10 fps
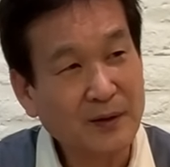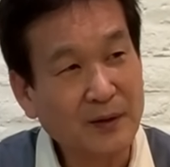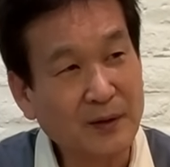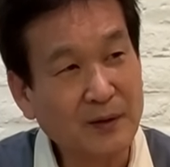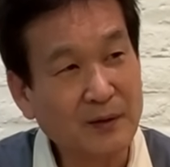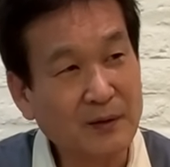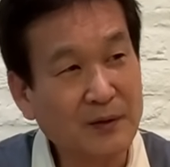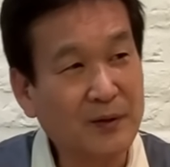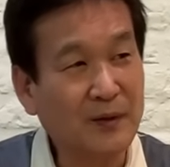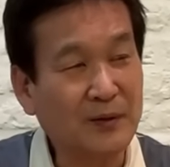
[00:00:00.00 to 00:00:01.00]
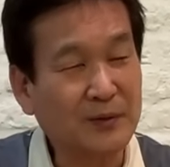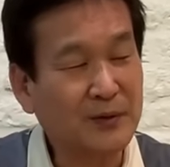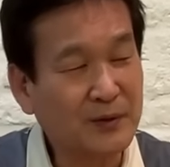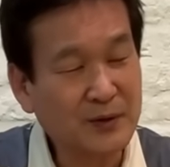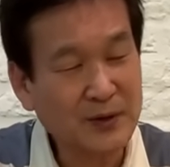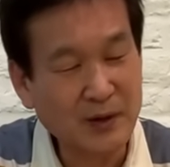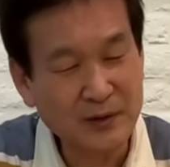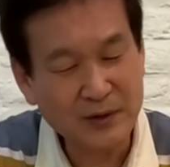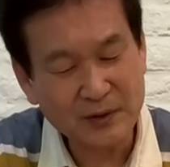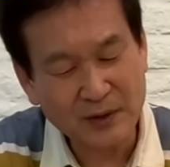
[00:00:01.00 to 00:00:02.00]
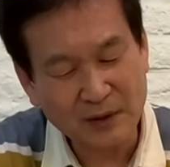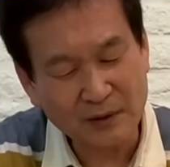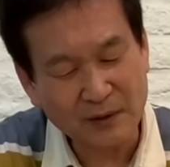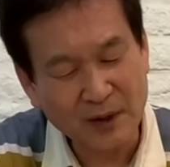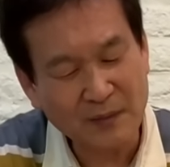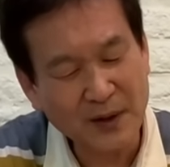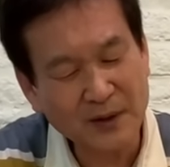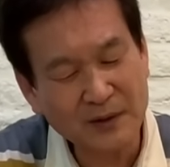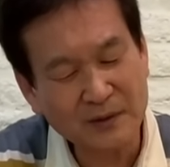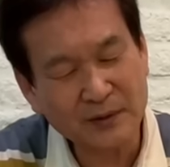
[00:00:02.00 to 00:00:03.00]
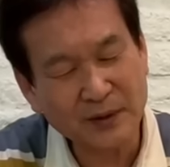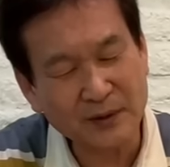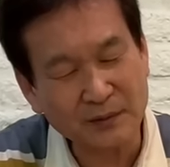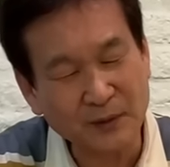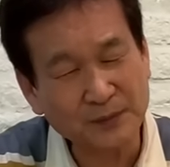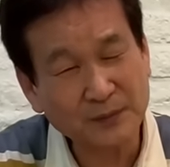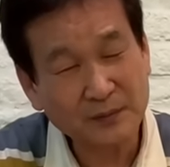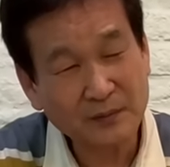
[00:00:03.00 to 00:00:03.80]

えーえー、普通にタクシー使うと何万円かするけれども、